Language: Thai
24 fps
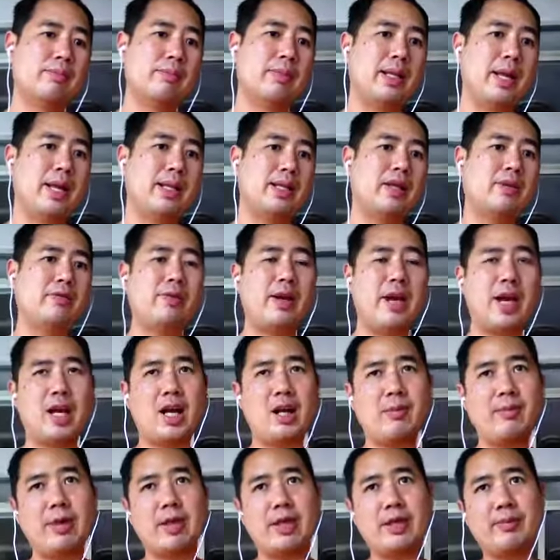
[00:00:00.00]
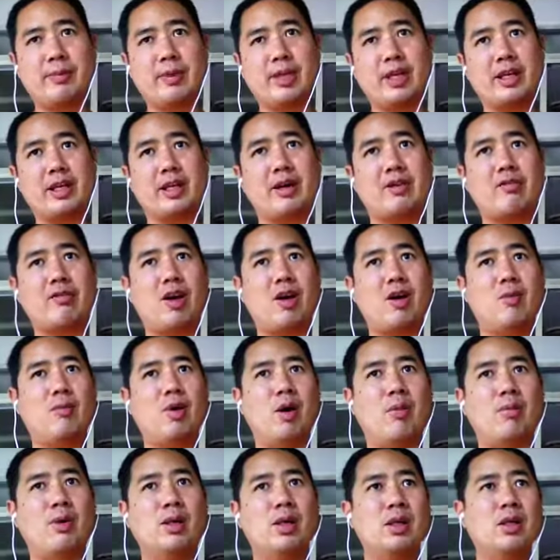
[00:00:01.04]
มีร้านกาแฟเข้าไปกินมีกินกาแฟหอ
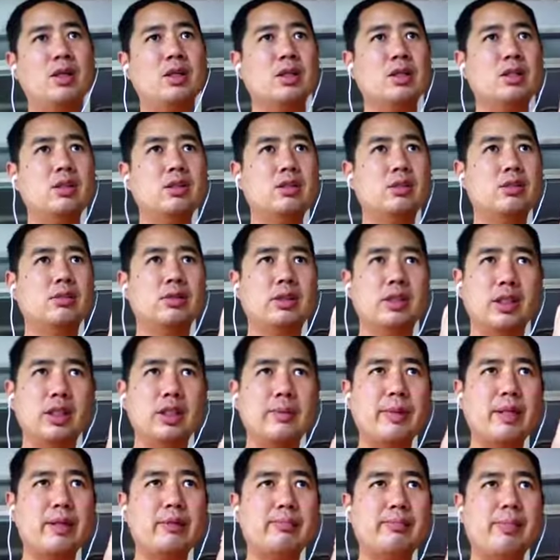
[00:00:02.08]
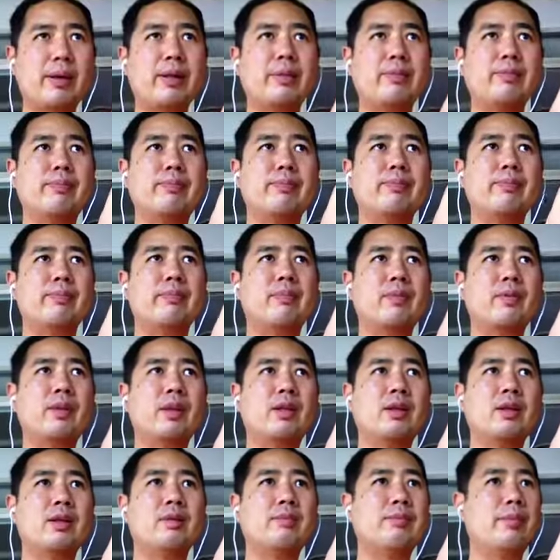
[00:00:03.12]
มๆคือนี่ก็เป็น เป็น
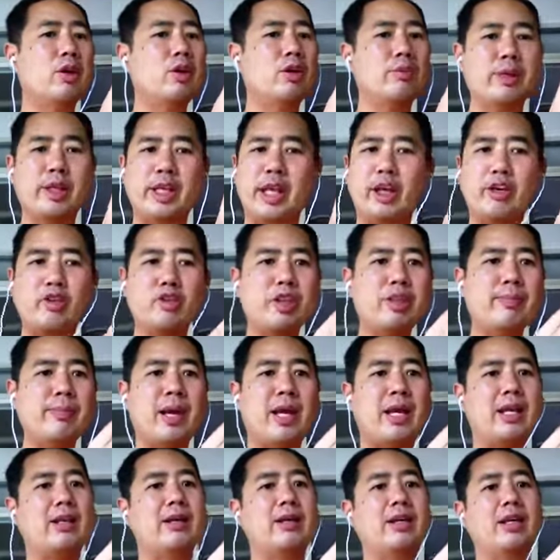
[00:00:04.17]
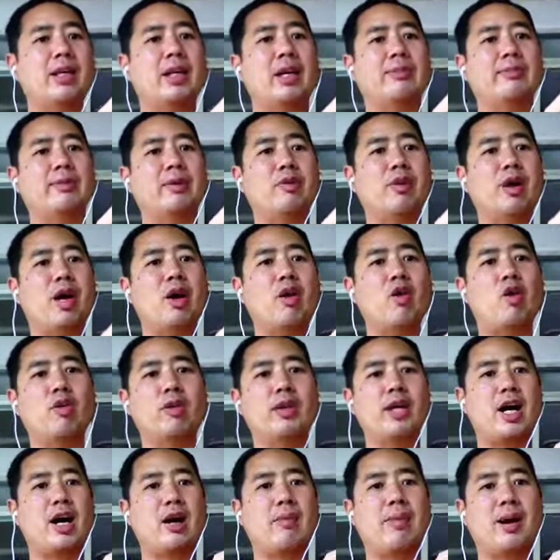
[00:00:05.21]
ไม่ต้องมีเทคโนโลยีใหม่เลยนะครับแต่ว่าเอาของ
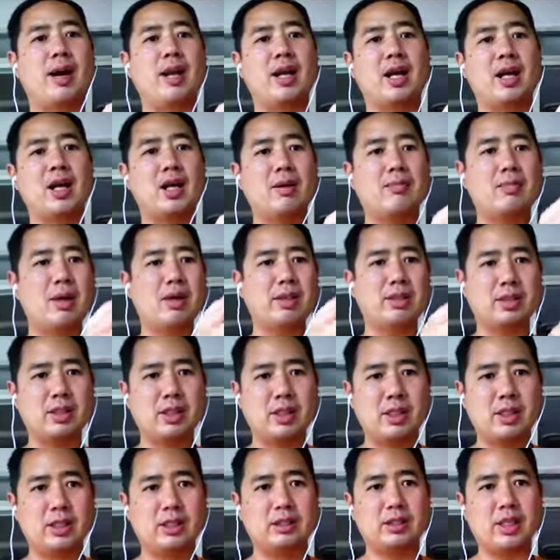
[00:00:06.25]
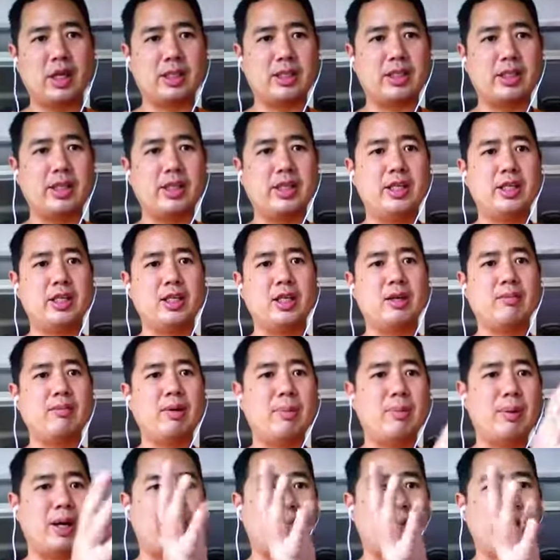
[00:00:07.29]
เก่ามาแล้วก็มาจากที่หนึ่งแล้ว
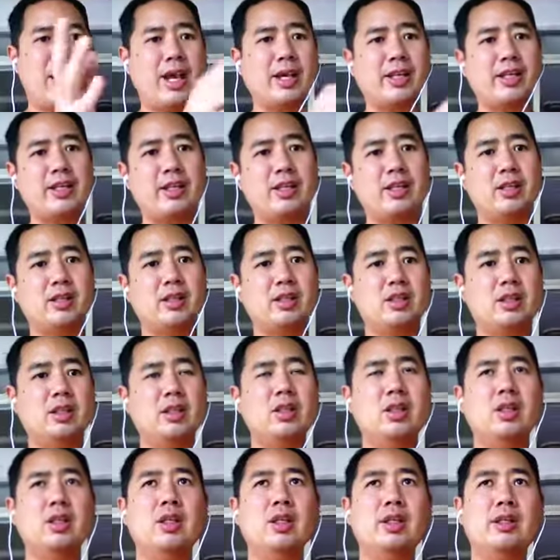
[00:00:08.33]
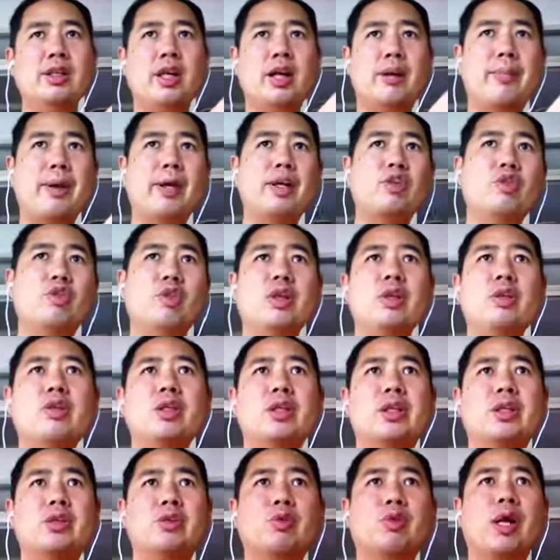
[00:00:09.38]
มาเผยแพร่ที่หนึ่งหรืออย่างแมคโดนัลล์
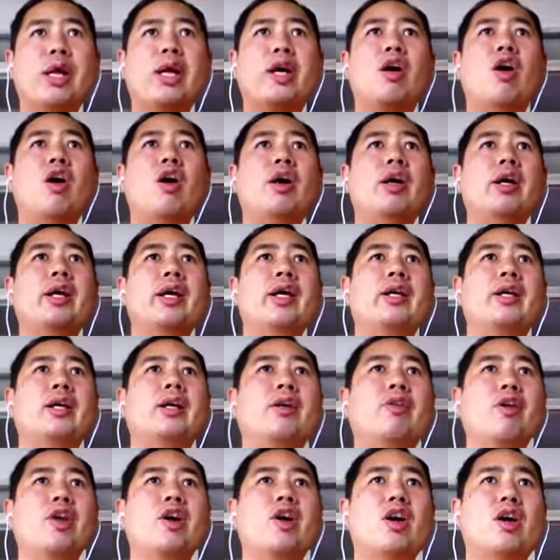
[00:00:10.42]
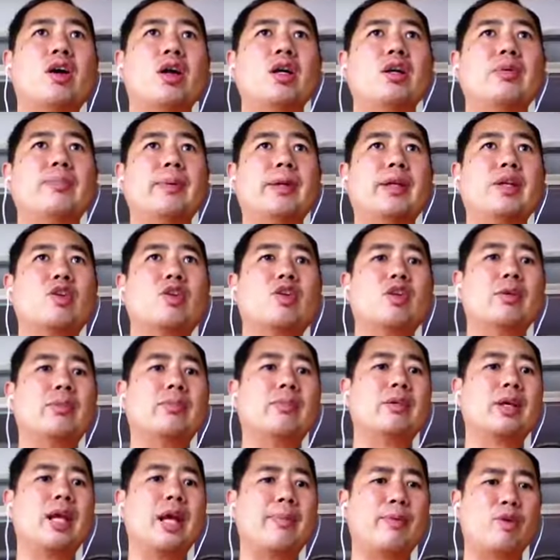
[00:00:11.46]
อย่างเรย์คอกเองอะเรย์คอกก็เป็นคน
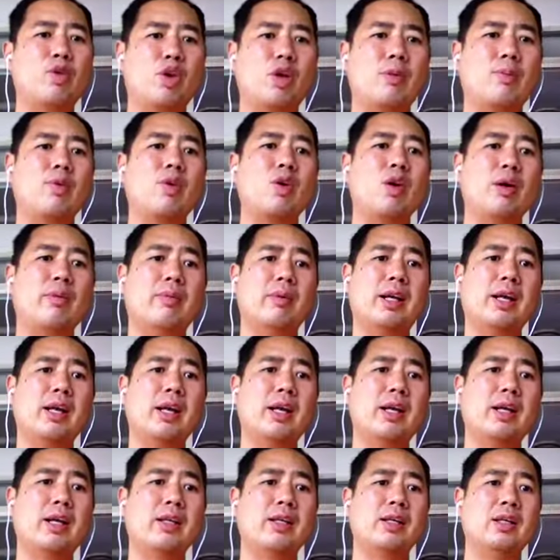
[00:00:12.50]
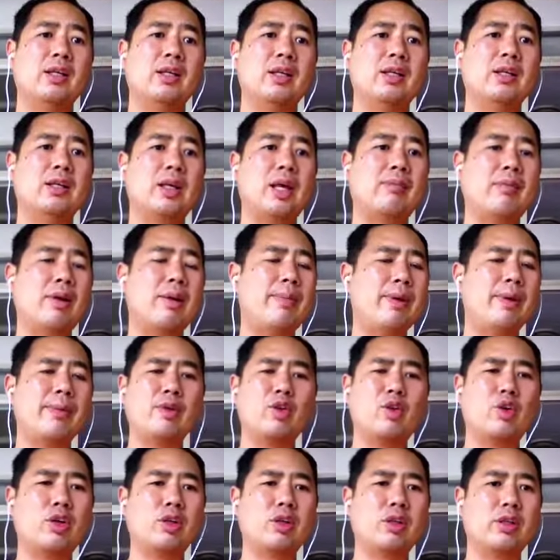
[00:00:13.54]
แกเป็นคนรอบๆนะฮะแกไม่เป็น
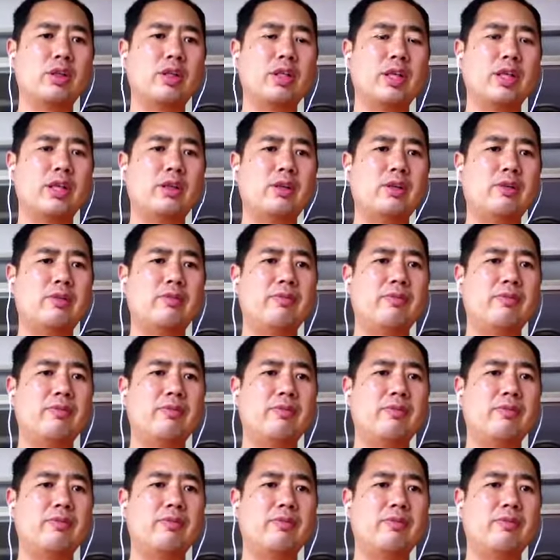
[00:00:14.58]
คนคิด